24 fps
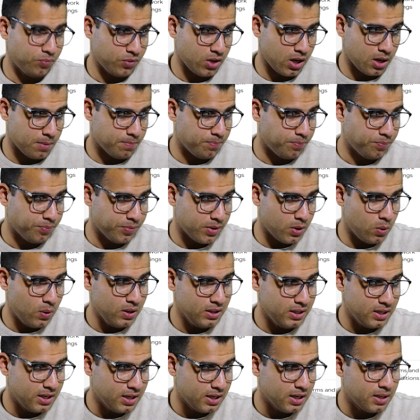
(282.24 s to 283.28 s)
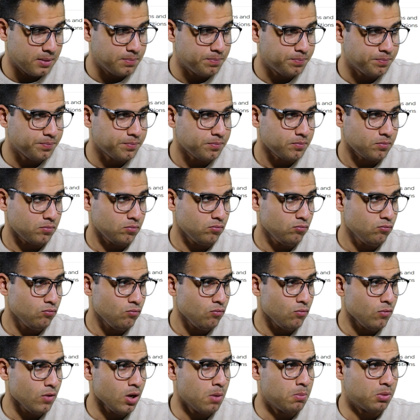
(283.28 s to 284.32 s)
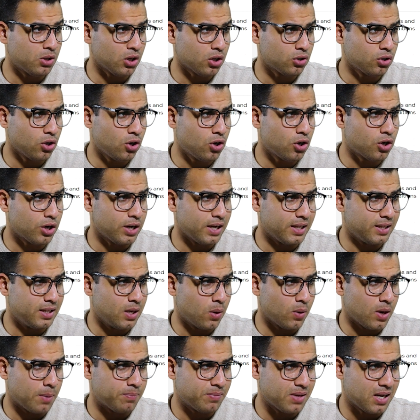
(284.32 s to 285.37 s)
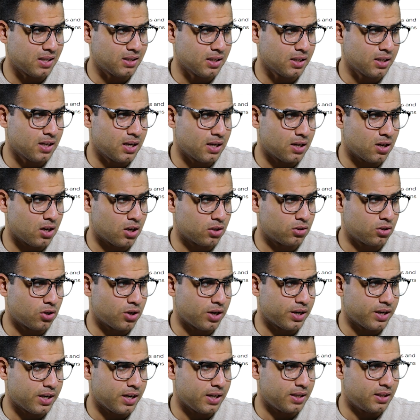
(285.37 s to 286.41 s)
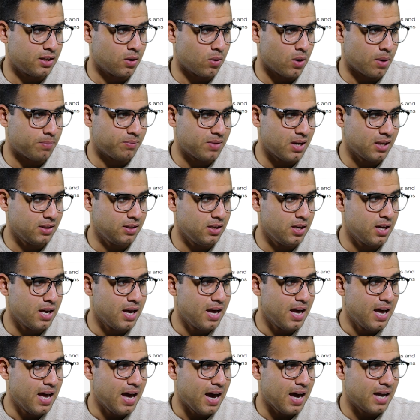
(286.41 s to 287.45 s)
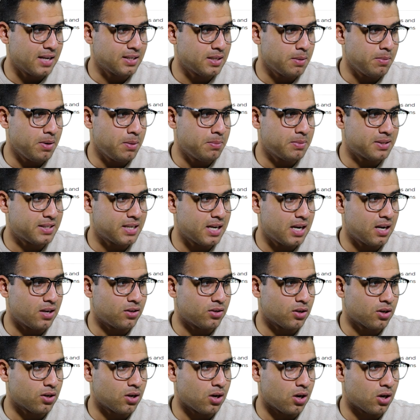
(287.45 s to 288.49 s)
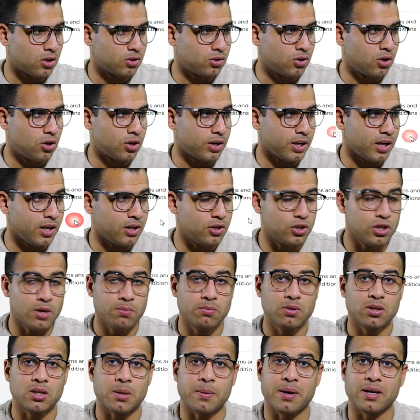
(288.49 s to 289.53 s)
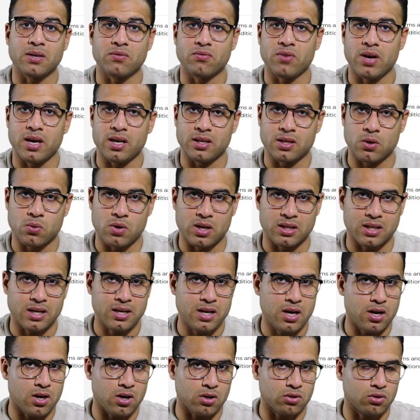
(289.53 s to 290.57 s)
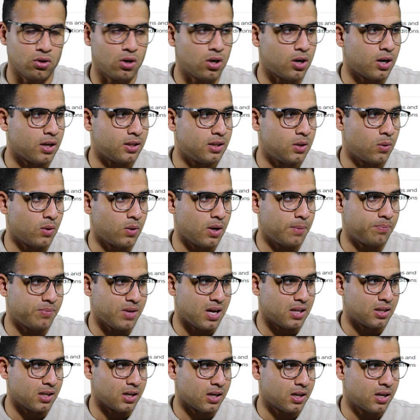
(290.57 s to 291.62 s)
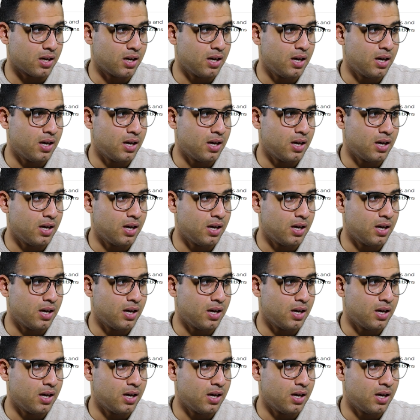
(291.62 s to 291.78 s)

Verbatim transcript: طيب دلوقتي هنا بتختار الدولة بتاعتك انا هختار هنا الدولة بتاعتي على سبيل المثال ان انا هختار ايجيبت طبعا في اي دولة تانية اختار الدولة بتاعتك